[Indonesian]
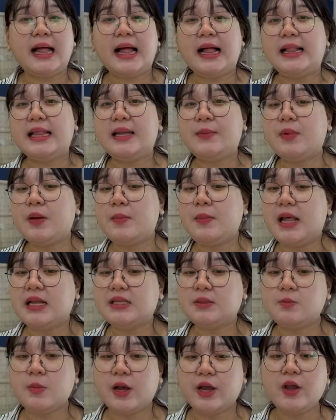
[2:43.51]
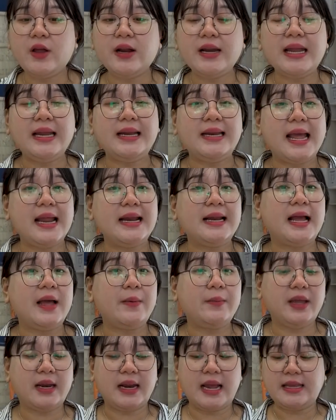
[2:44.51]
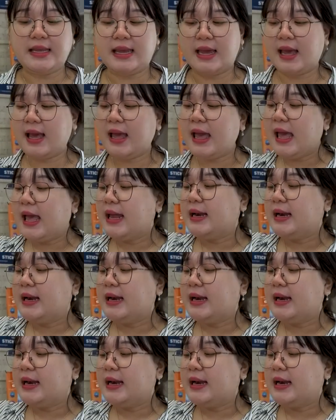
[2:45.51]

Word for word: A15 Bionic dan kameranya